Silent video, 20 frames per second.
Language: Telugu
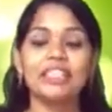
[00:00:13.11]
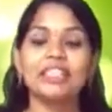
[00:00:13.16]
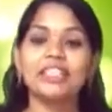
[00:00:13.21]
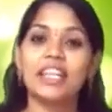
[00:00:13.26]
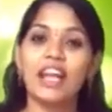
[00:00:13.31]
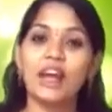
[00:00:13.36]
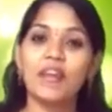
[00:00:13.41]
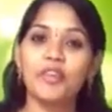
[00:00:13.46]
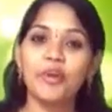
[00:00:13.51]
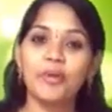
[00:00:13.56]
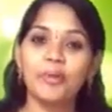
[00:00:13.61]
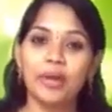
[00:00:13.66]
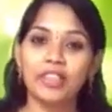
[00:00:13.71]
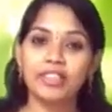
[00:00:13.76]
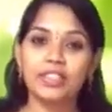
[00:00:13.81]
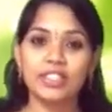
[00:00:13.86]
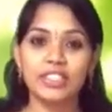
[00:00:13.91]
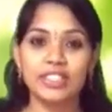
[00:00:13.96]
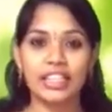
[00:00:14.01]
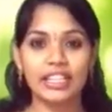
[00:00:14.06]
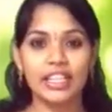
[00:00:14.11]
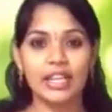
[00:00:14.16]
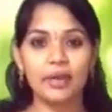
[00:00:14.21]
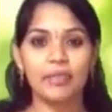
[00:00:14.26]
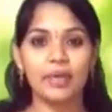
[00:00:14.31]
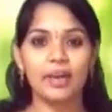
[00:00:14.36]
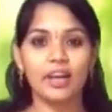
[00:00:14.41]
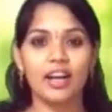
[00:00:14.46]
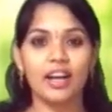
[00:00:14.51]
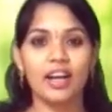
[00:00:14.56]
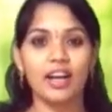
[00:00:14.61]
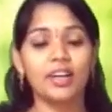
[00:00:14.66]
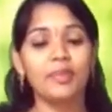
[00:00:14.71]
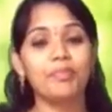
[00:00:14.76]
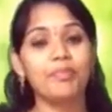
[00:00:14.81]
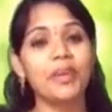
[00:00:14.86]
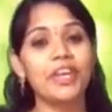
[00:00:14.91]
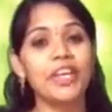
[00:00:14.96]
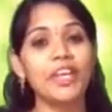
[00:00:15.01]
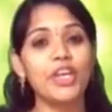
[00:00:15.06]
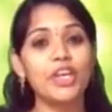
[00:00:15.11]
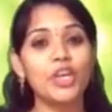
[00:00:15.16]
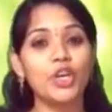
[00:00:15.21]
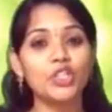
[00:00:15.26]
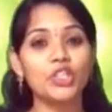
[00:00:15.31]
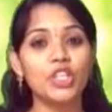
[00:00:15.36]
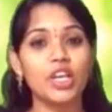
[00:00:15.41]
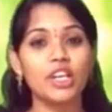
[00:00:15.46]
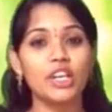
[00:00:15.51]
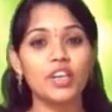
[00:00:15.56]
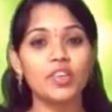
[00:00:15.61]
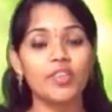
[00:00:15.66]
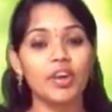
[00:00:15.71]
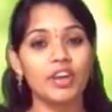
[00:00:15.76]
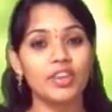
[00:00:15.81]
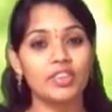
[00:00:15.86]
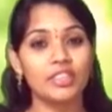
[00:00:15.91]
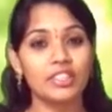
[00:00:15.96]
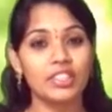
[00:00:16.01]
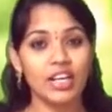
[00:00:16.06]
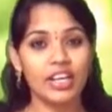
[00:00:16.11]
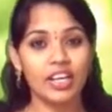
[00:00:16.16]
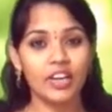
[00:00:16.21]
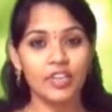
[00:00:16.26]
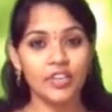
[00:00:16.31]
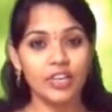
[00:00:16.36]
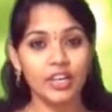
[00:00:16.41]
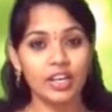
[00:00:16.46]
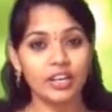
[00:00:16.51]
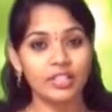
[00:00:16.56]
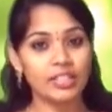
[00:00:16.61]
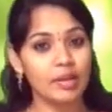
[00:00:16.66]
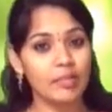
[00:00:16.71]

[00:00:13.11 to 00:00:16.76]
శ్రావణ మాసం సందర్భంగా మీ లియో ఛానల్ వారు సగర్వంగా